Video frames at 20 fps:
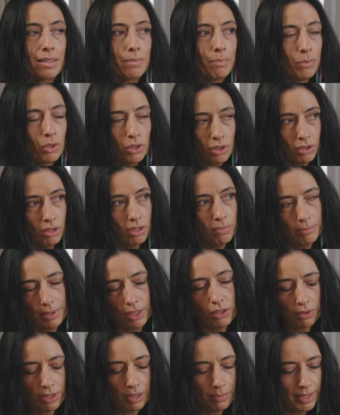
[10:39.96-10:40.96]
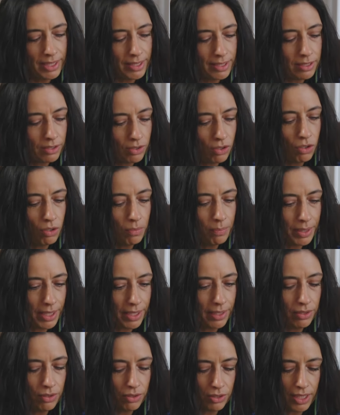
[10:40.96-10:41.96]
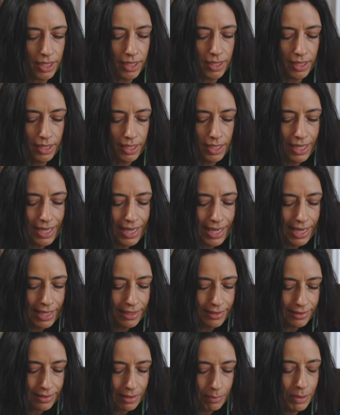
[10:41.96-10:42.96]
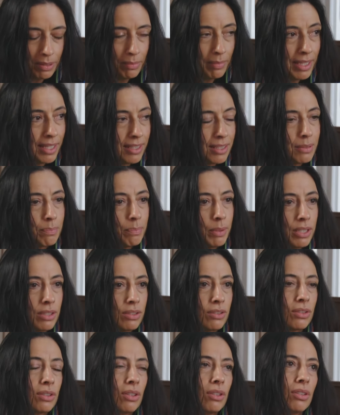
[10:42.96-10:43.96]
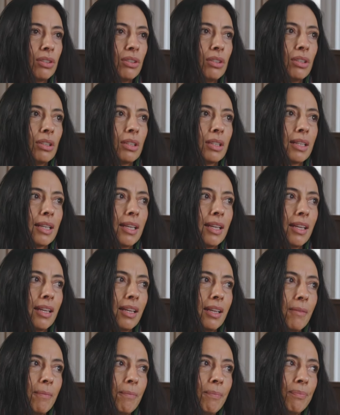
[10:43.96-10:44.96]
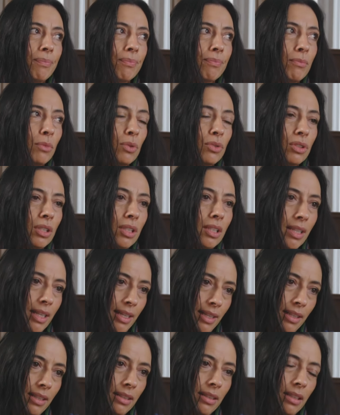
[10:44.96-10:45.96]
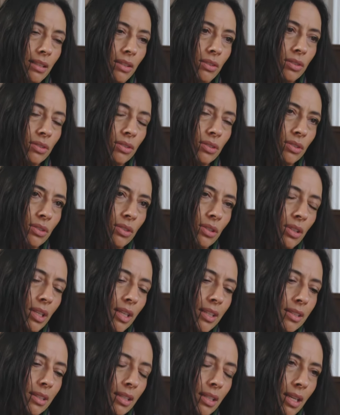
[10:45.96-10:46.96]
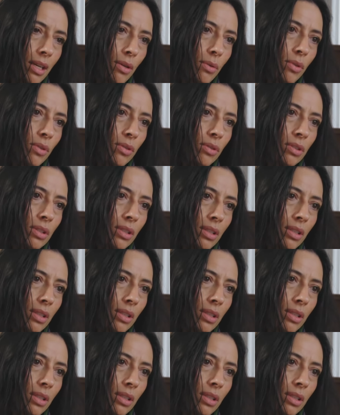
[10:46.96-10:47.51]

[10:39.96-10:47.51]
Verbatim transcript: Es muy colombiano, obviamente es colombiano. colombiano. Es la primera expresión musical de los esclavos